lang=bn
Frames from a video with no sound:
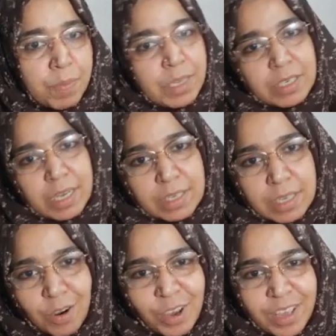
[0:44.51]
ব্রেস্ট ক্যান্সার
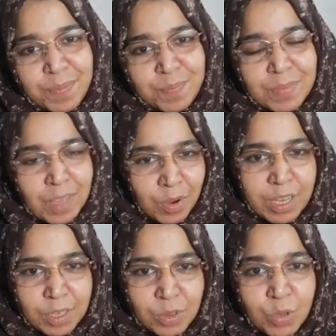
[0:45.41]
হয় তাহলে
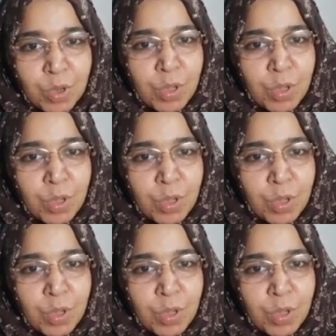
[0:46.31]
কিন্তু